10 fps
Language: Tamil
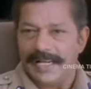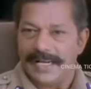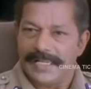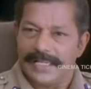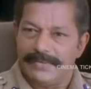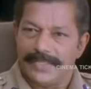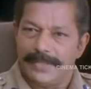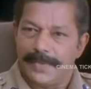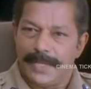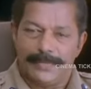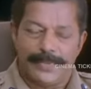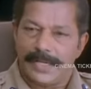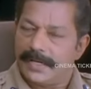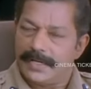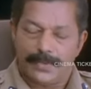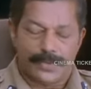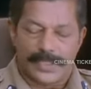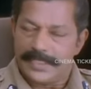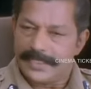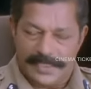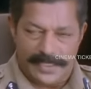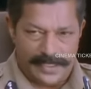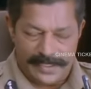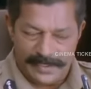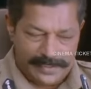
கால கடிக்க வந்த பாம்பை காட்டி கொடுத்த சரி